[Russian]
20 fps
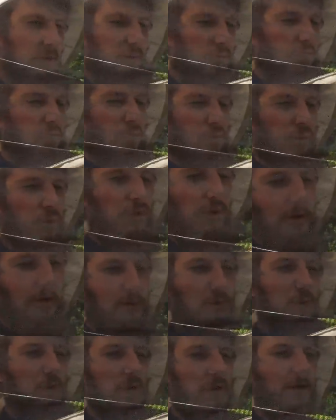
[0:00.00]
то, тот
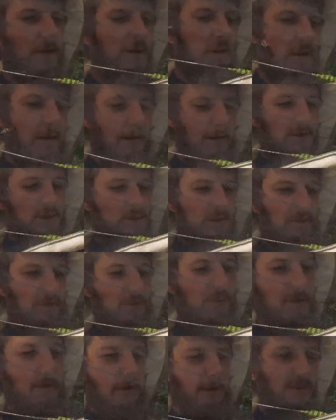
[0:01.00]
отводок от карники,
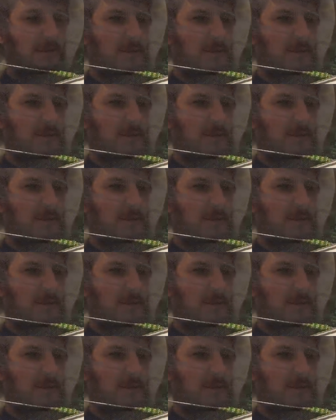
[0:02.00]
который я